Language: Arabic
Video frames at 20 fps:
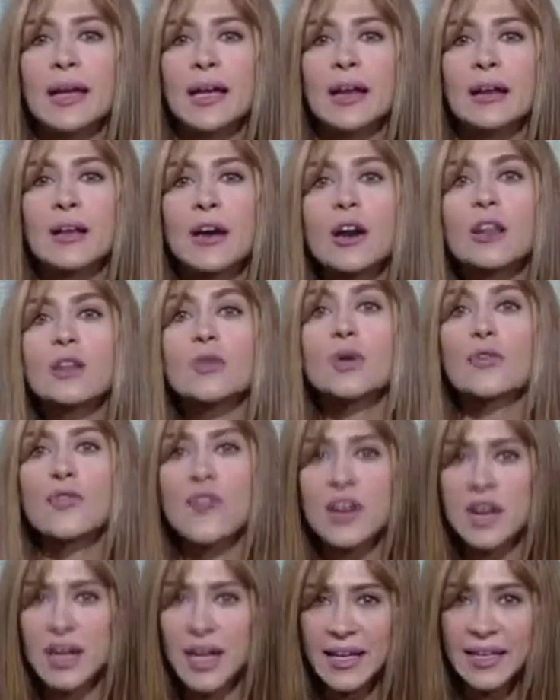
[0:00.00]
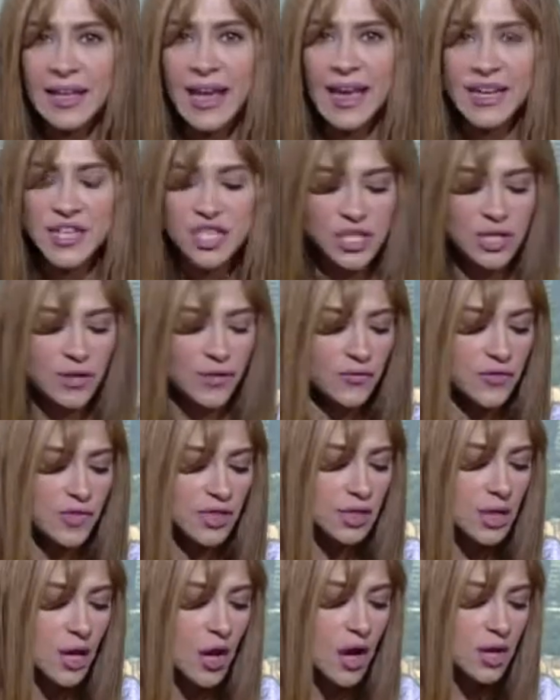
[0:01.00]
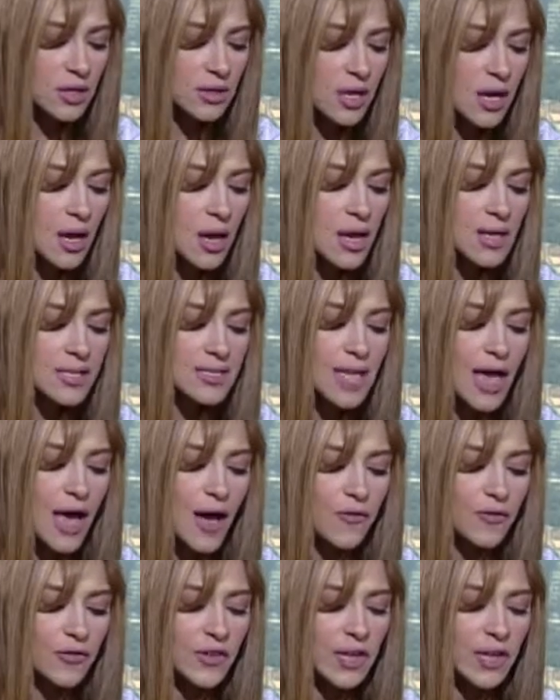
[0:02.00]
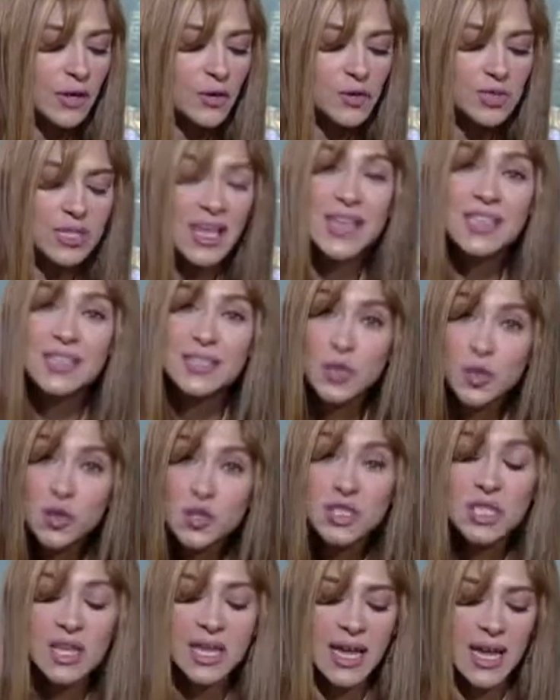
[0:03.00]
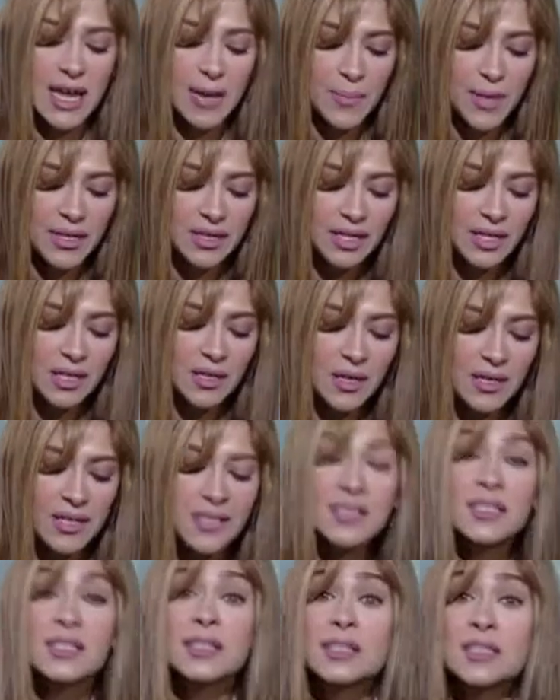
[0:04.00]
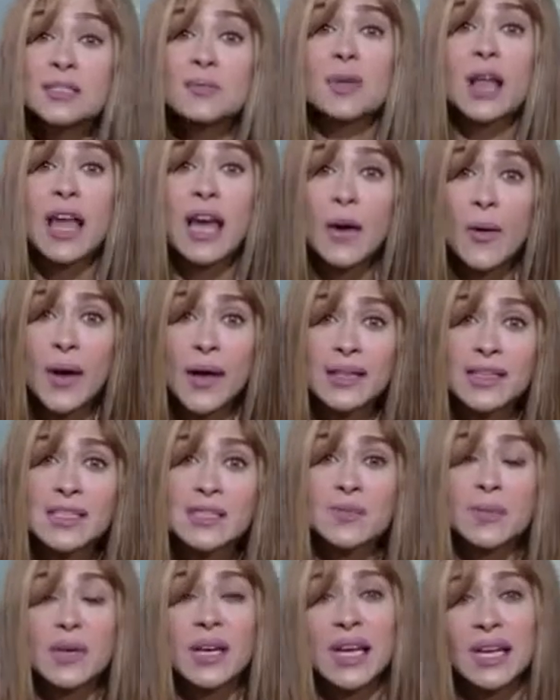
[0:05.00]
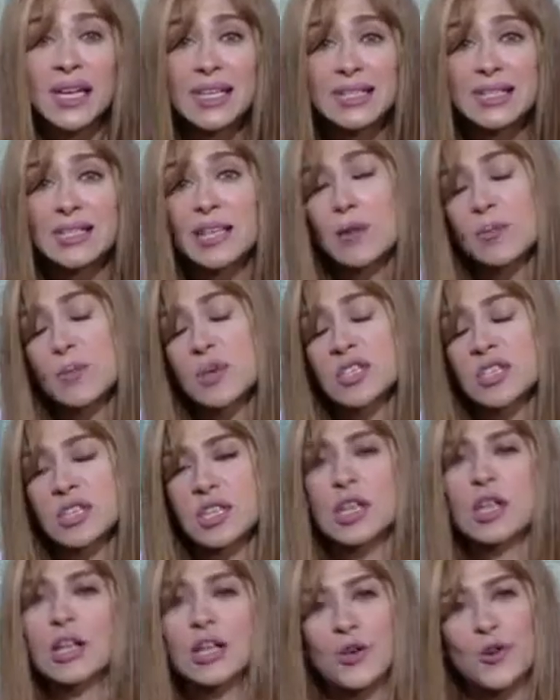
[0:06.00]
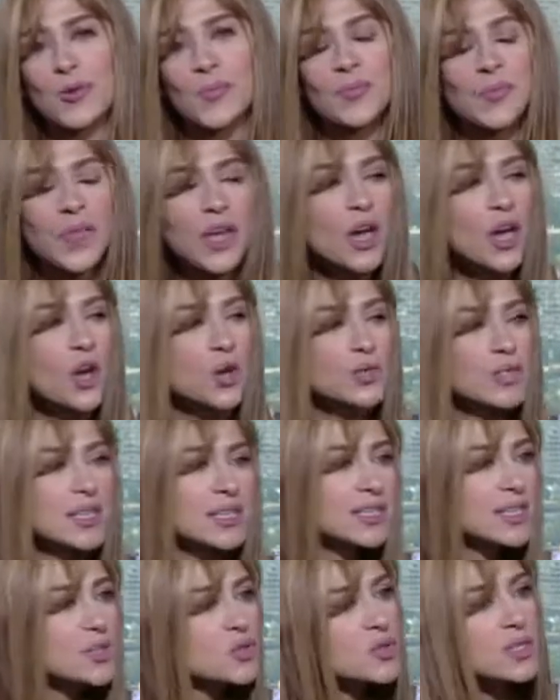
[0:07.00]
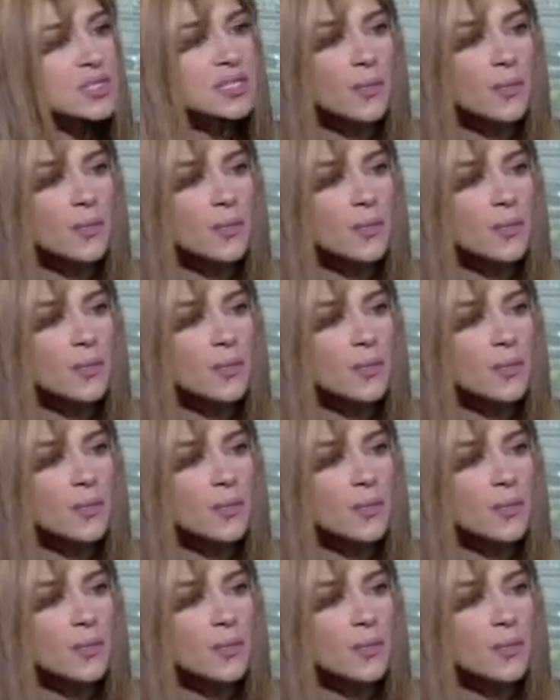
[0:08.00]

الكار والفاره اللي احنا عايشين فيه النهارده الصحفي الاستاذ يسري البدري رئيس قسم الحوادث بجريده المصري اليوم استاذ يسري